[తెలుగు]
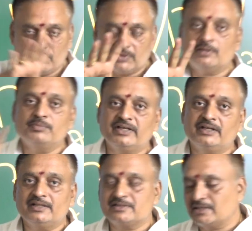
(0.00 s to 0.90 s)
మొత్తం
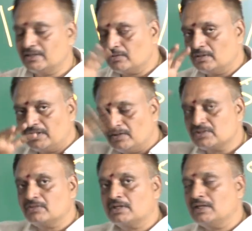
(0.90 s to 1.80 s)
డీటెయిల్స్ అన్నీ కూడా
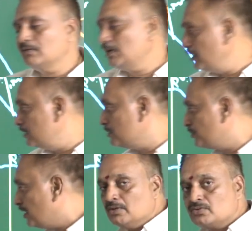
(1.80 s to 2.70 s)
నియోజకవర్గాల వారీగా
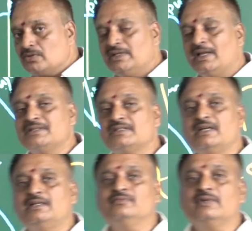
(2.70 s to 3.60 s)
చెప్తారు సో ఇలా
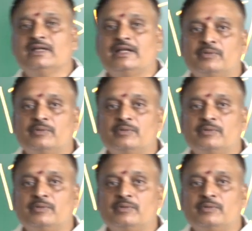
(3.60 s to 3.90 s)
చేయటం వలన